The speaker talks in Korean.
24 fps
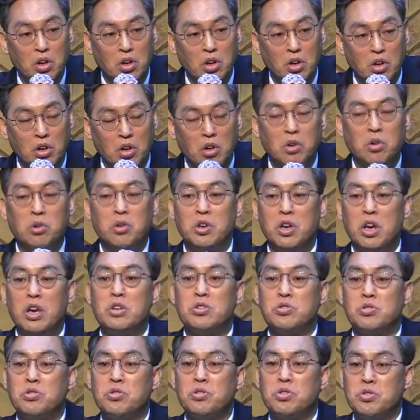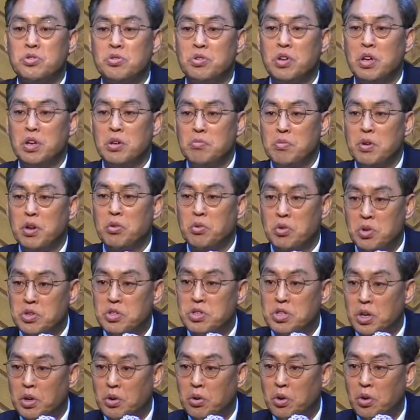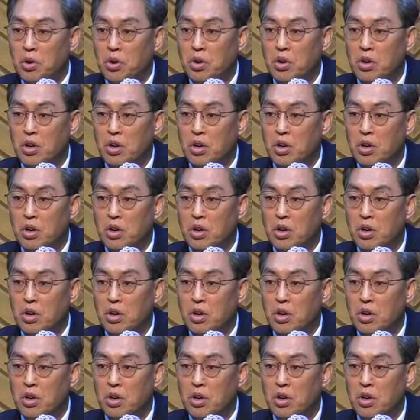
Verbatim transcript: 그리고 예수 그리스도 이름의 권세로